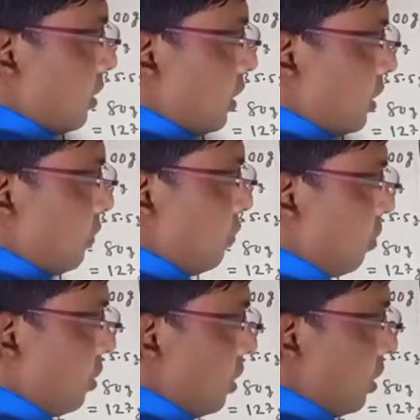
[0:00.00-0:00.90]
सिक्सटी
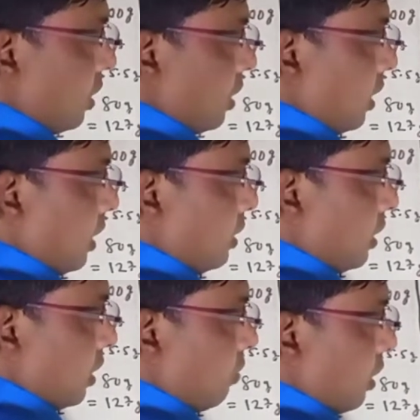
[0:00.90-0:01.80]
फोर
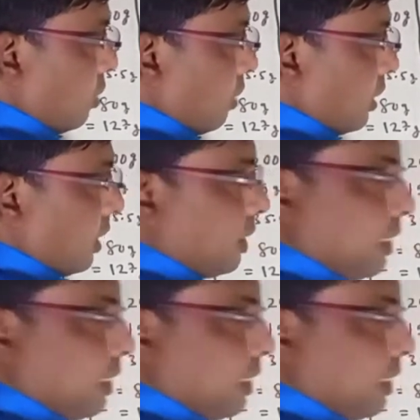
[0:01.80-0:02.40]
इज इक्वल टू आता